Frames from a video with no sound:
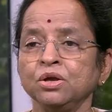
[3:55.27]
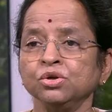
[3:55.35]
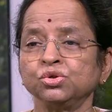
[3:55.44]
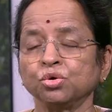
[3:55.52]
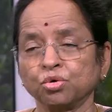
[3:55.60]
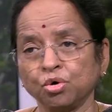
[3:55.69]

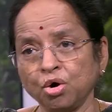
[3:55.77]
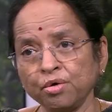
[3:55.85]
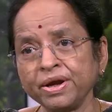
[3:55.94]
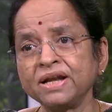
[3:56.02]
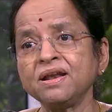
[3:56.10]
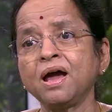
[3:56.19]
ஸோ
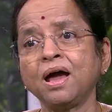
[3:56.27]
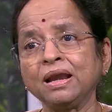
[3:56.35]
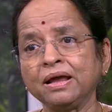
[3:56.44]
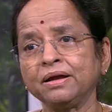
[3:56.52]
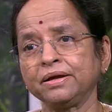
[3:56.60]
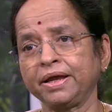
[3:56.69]
கோவிட்னால்
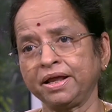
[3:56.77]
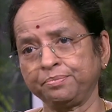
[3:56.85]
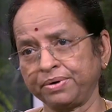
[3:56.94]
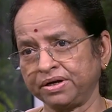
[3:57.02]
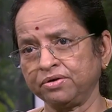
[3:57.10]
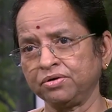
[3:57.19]

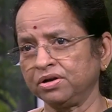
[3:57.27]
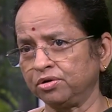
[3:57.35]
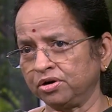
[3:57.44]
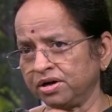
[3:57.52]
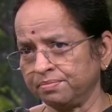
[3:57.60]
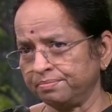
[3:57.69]

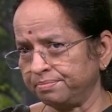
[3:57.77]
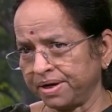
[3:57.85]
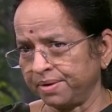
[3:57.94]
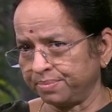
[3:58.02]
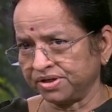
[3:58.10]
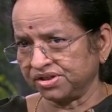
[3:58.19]
ஏற்பட்டவங்களோட பய
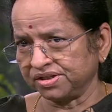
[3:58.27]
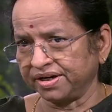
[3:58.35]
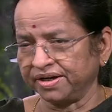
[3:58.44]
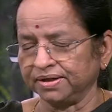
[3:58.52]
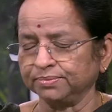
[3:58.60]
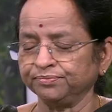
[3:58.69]

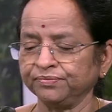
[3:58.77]
பிரச்சனைகள்